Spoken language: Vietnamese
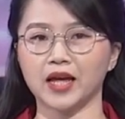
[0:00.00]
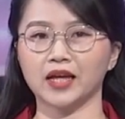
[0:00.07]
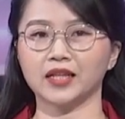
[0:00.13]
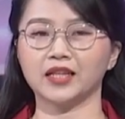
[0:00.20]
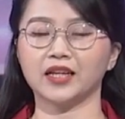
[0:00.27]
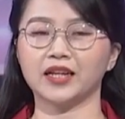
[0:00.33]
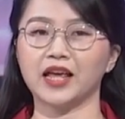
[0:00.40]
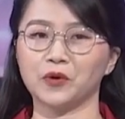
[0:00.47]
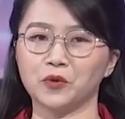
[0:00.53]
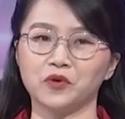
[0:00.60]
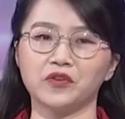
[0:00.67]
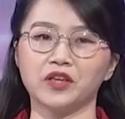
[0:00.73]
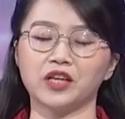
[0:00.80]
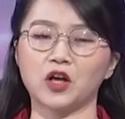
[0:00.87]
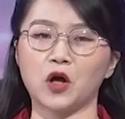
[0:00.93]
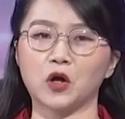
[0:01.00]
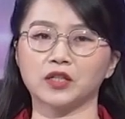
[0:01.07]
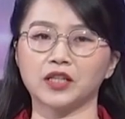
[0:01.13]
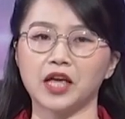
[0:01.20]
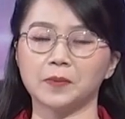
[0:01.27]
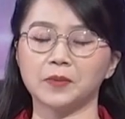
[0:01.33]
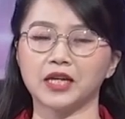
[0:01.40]
thì để quý vị có
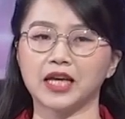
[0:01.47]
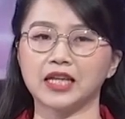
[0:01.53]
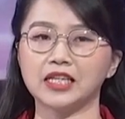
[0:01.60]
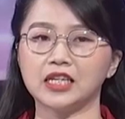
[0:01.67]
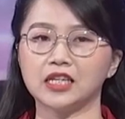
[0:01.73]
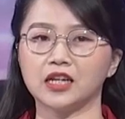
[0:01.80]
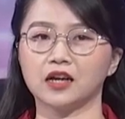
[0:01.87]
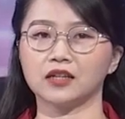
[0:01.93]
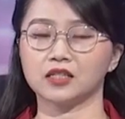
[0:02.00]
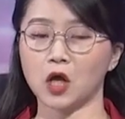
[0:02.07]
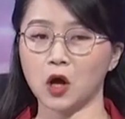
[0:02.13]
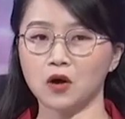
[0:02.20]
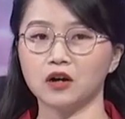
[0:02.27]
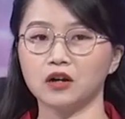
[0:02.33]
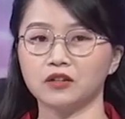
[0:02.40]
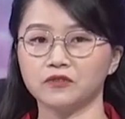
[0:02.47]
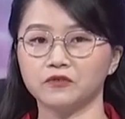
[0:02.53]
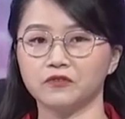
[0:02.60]
thêm những cái nhìn rõ hơn